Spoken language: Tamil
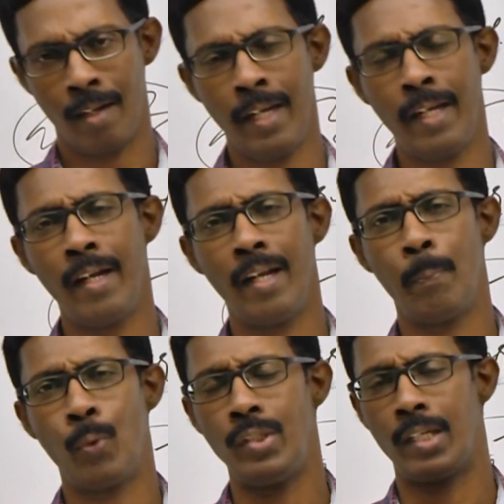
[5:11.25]

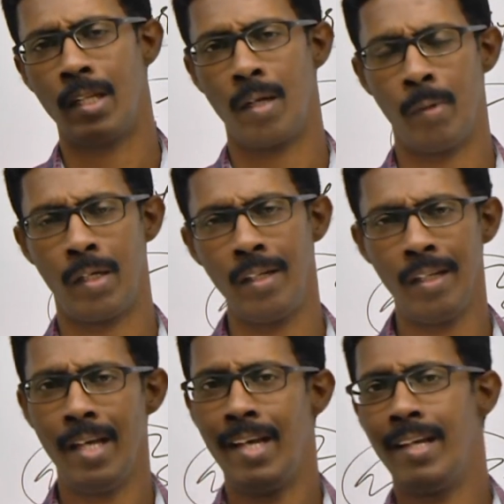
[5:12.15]
டீட்டெயிலாக புரிஞ்சால் தான் நமக்கு
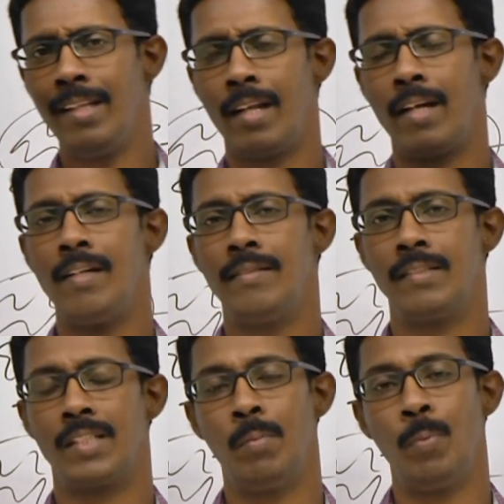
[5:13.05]
இந்த ரெண்டு
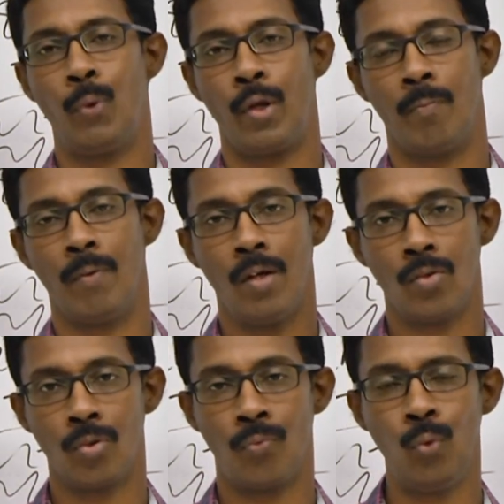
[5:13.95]
சிஸ்டமும் புரியும்
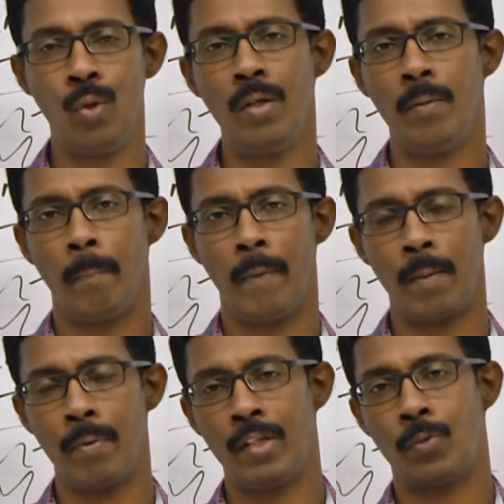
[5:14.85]
ஸோ ஃபுட்டு
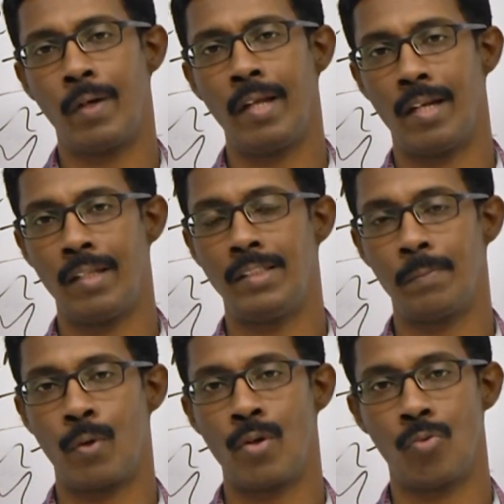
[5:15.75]
மெட்டபலைஸ் பண்ணி எனர்ஜி
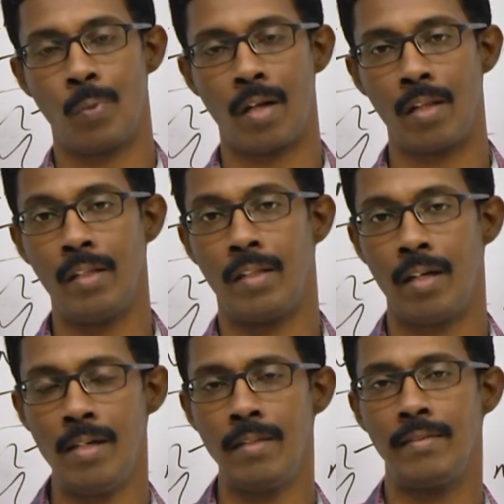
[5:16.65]
ப்ரொடியூஸ் பண்ணுறது தான் இந்த
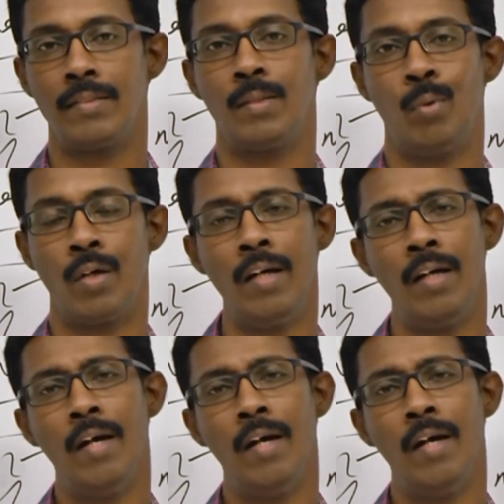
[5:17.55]
ரெண்டு சிஸ்டமோட